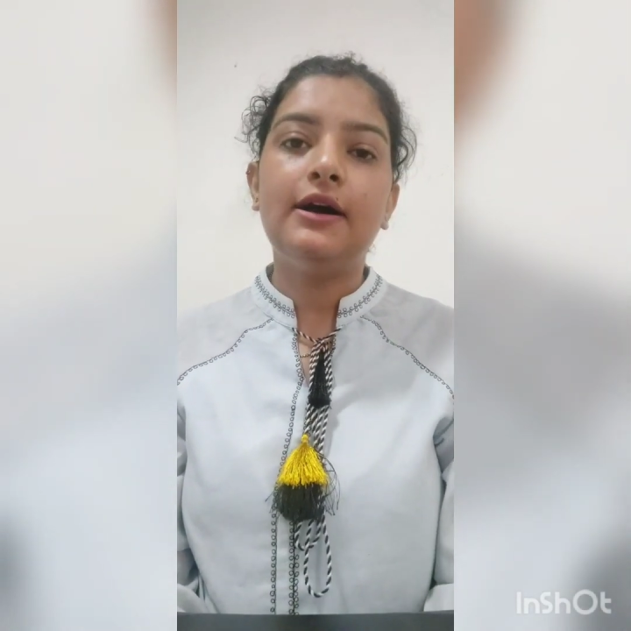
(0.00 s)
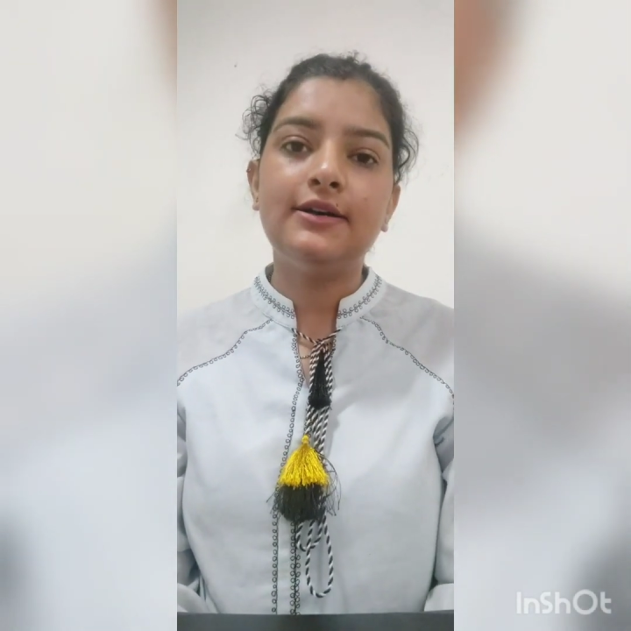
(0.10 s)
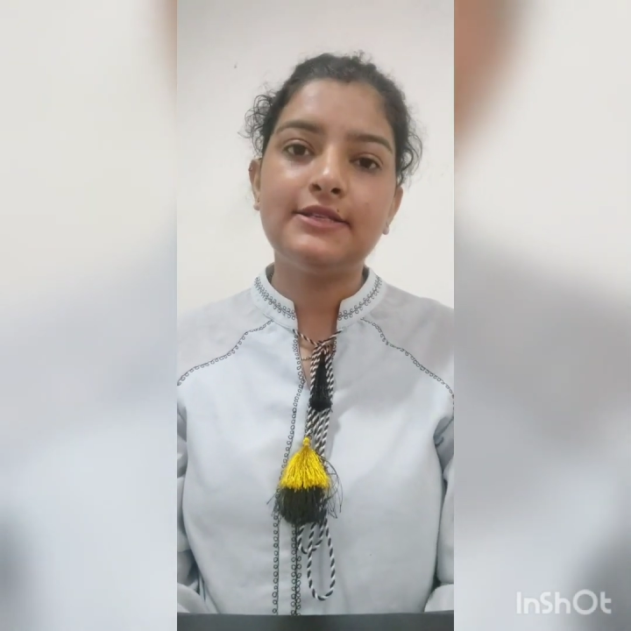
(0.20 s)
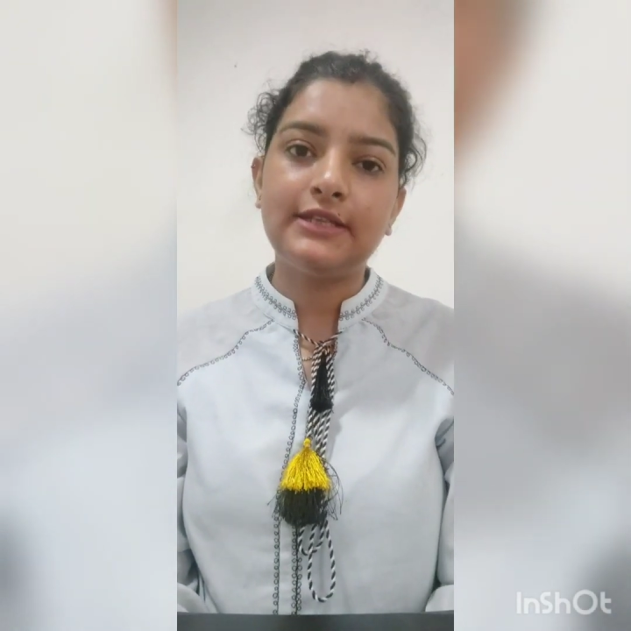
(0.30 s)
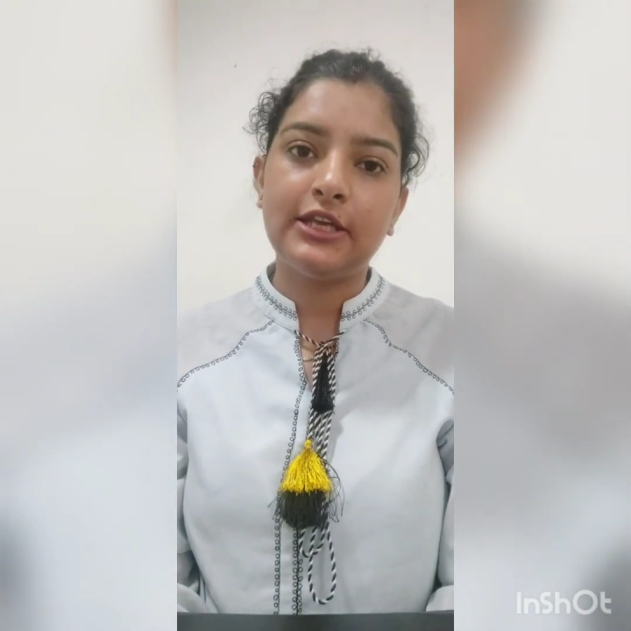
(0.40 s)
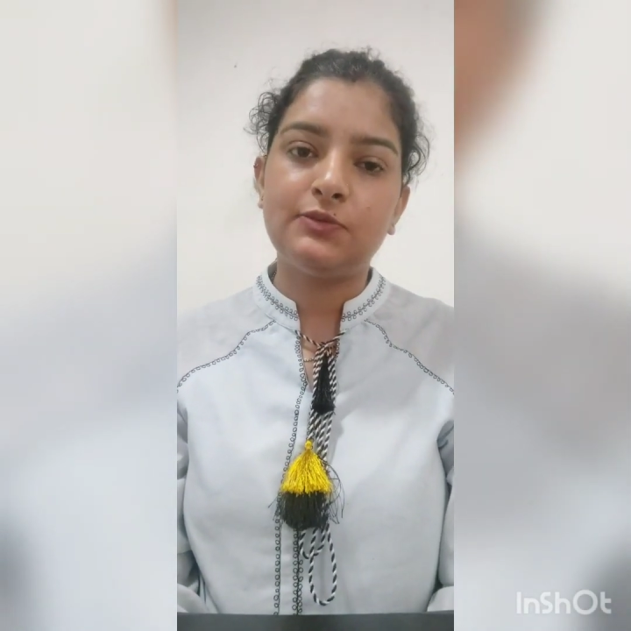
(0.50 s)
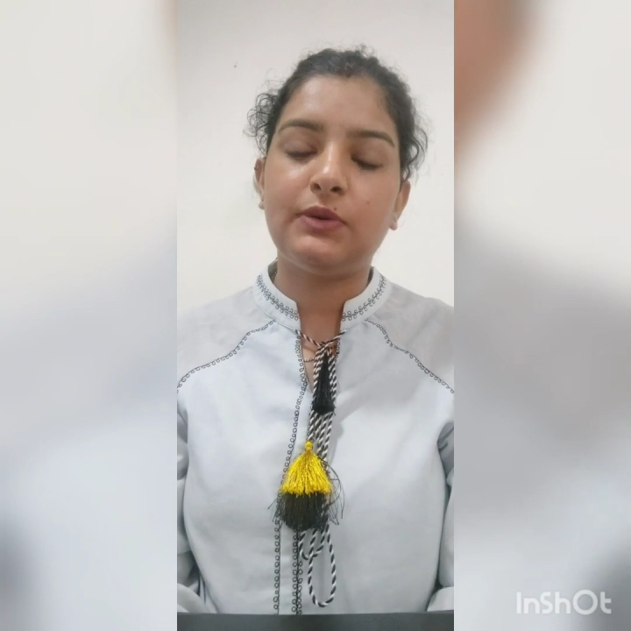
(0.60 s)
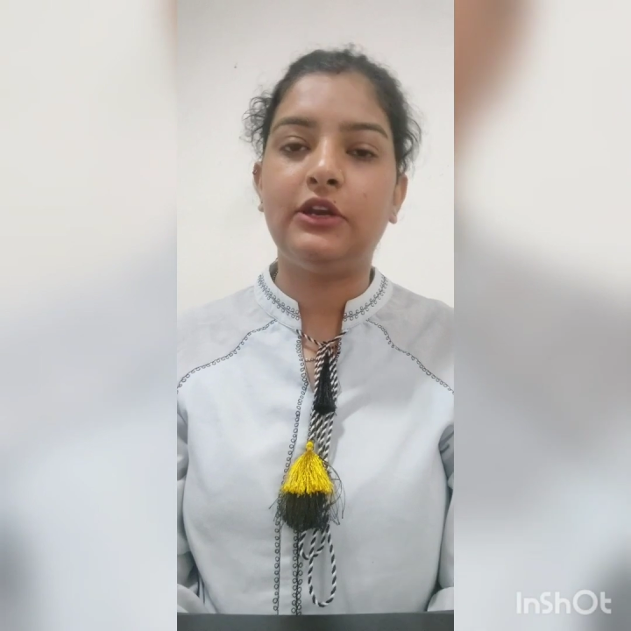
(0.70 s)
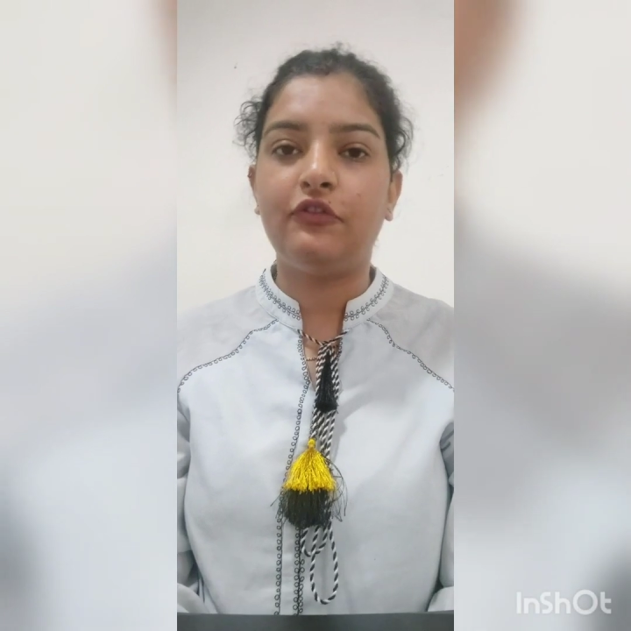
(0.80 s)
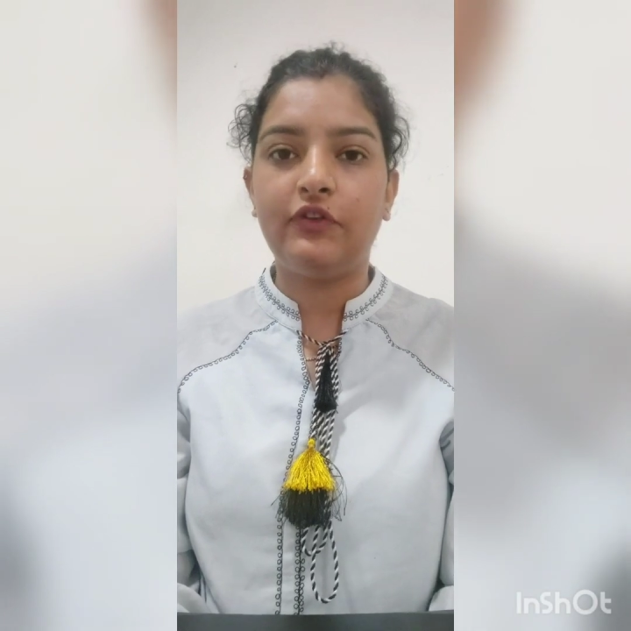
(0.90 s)
हर स्टेज
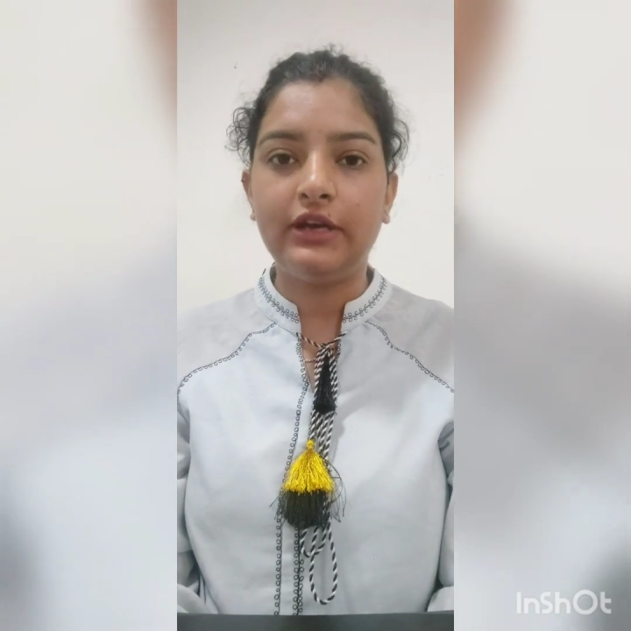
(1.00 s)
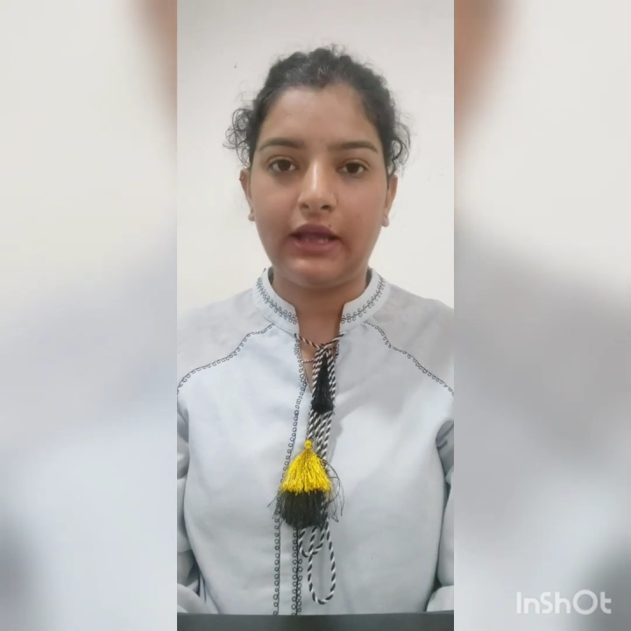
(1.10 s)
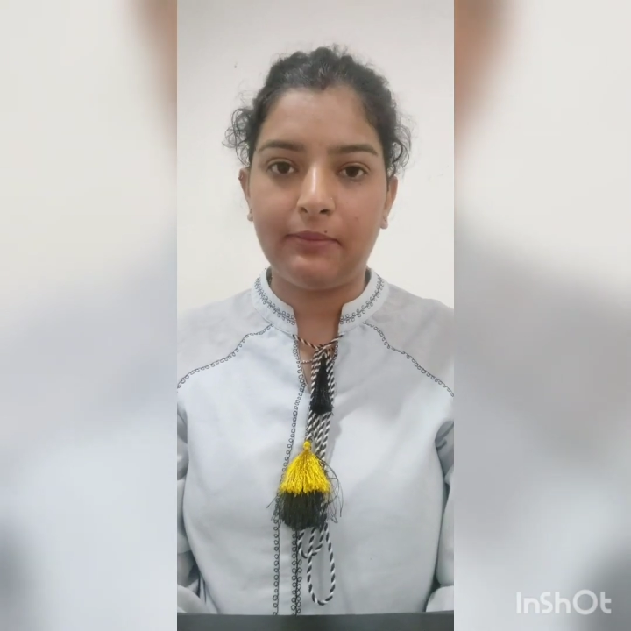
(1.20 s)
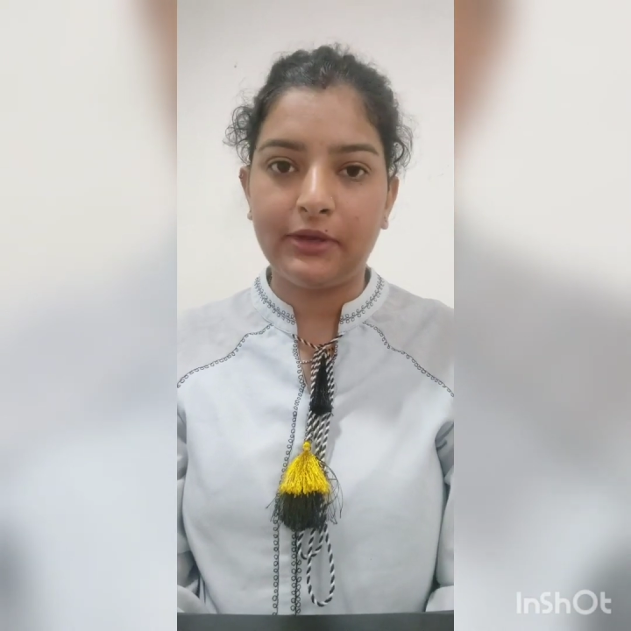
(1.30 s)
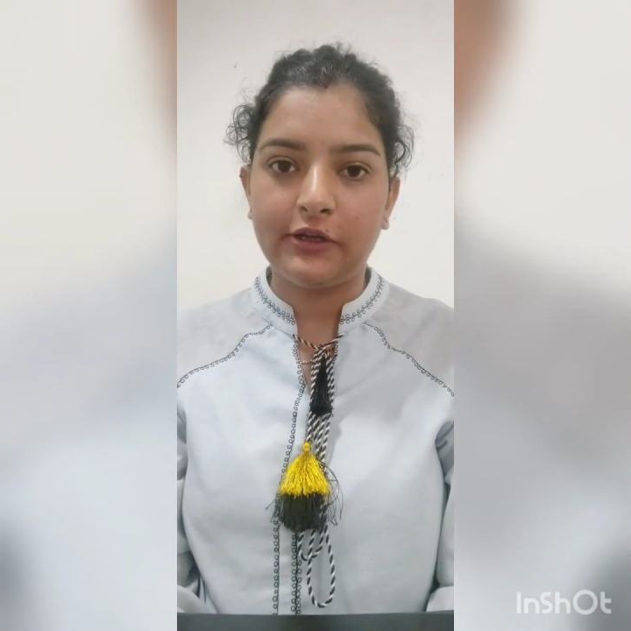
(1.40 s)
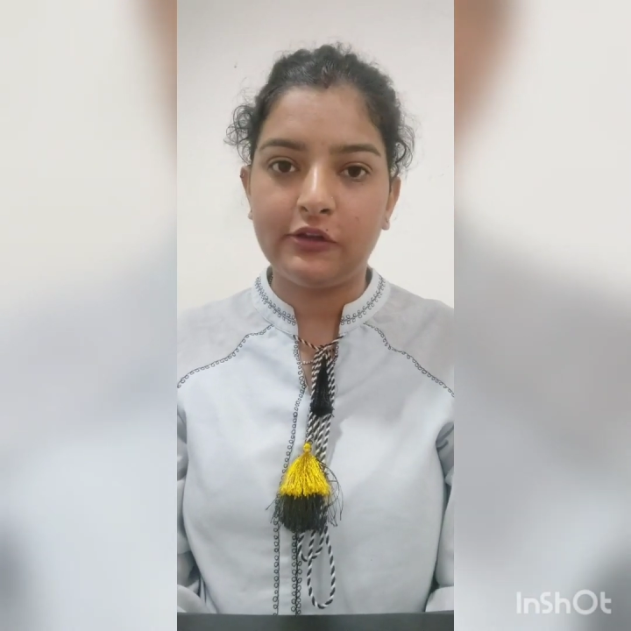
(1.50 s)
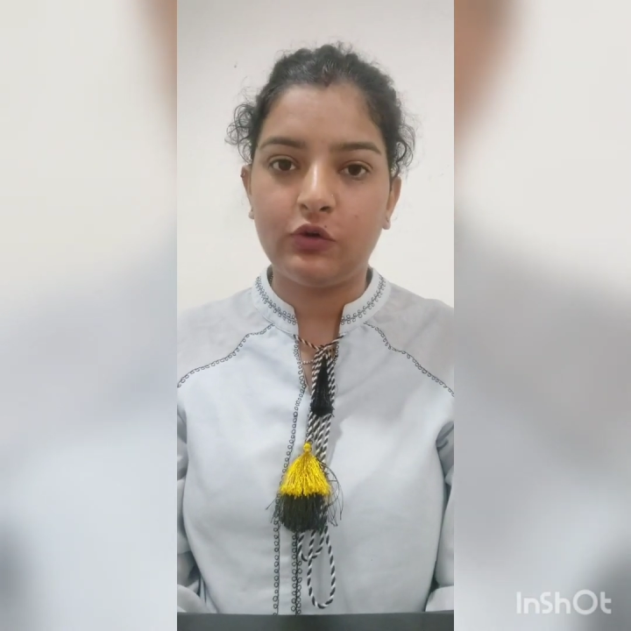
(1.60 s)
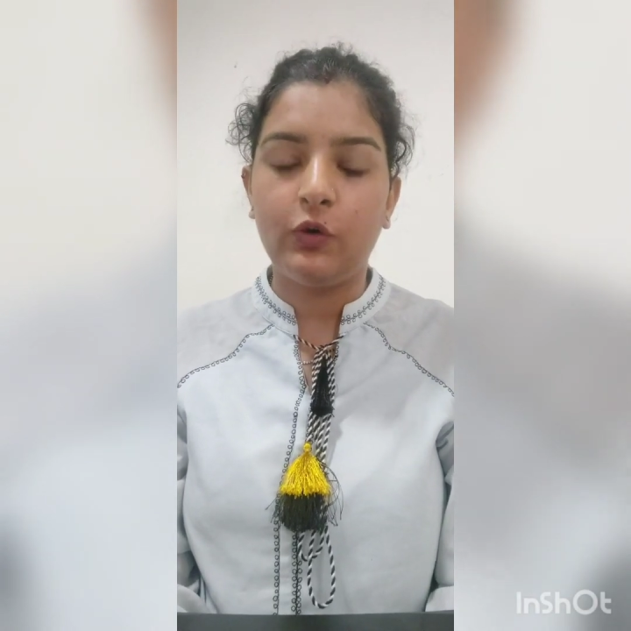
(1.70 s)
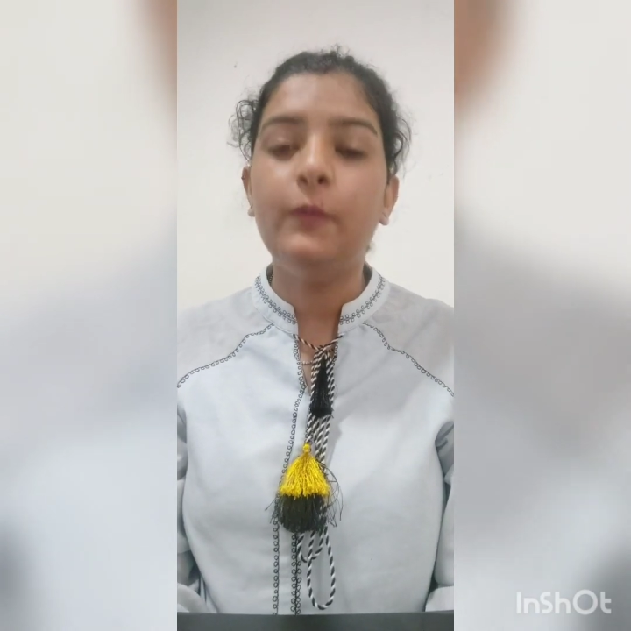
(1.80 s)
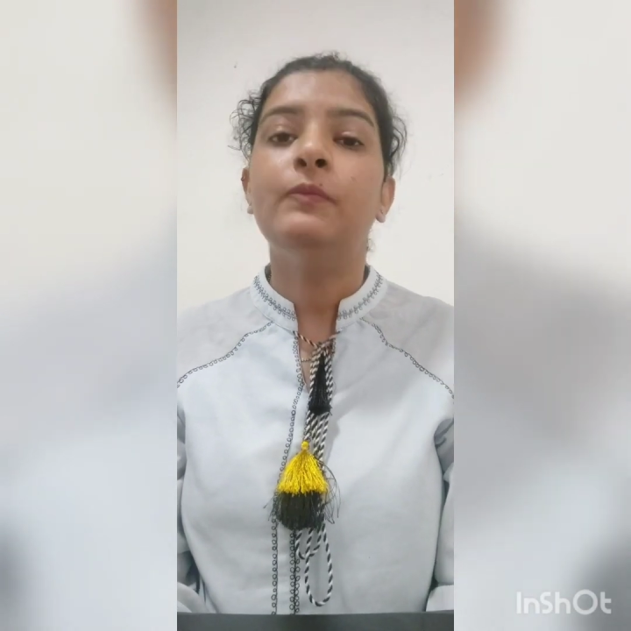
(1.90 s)
पे डिफरेंट केमिकल
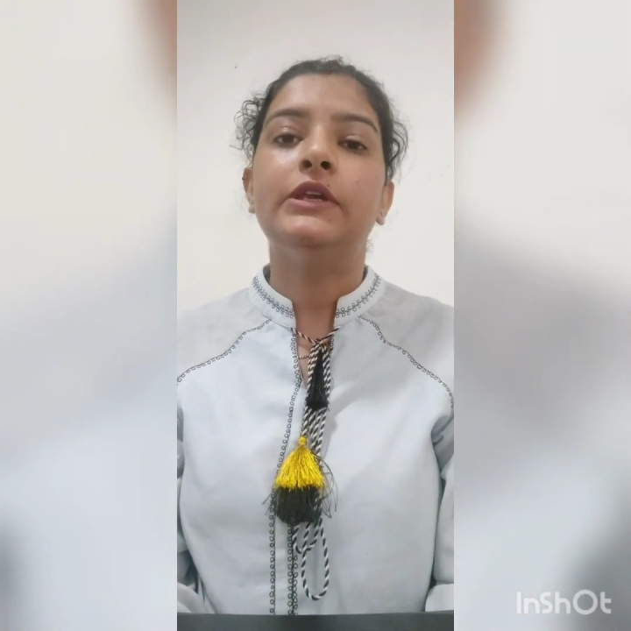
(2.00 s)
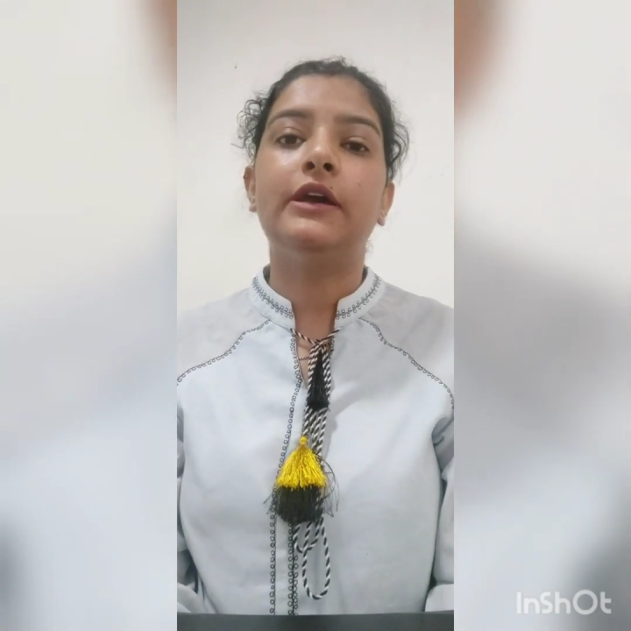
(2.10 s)
को